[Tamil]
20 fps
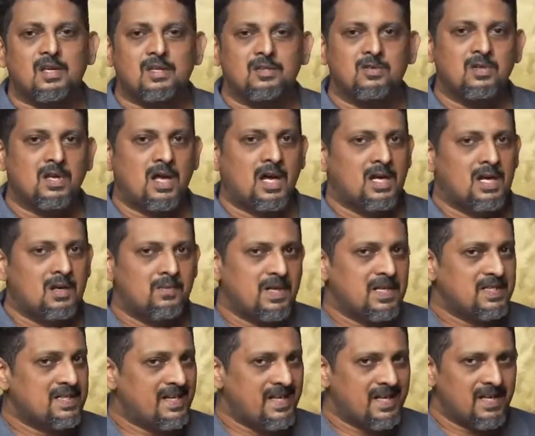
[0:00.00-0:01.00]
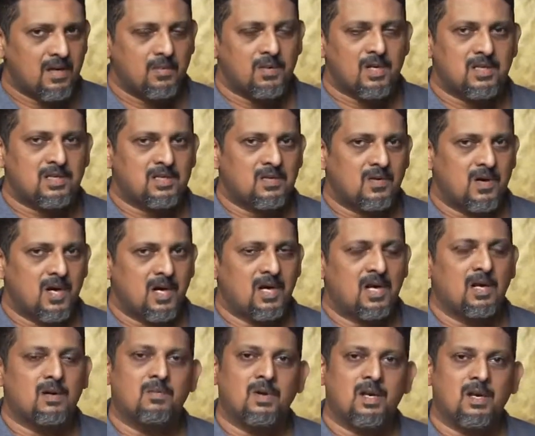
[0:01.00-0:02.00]
ஸோ நான் என்ன பண்ணேன் சென்னை கேமராஸில்
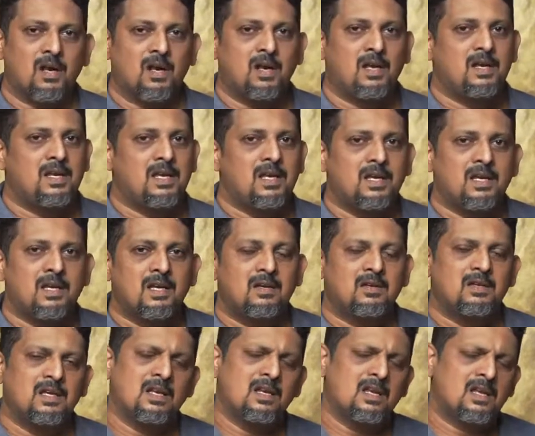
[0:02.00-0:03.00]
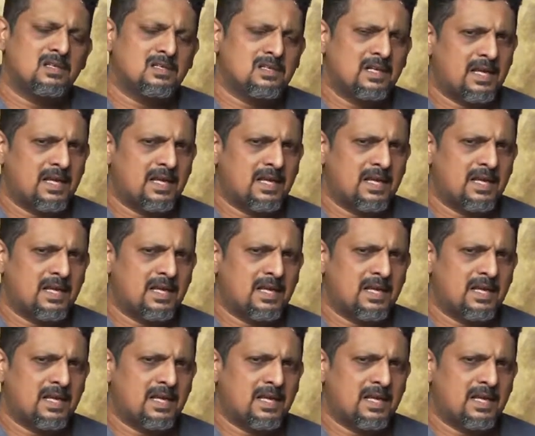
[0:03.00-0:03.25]
வாங்கினேன் பட் ஆனால் நீங்கள் எல்லா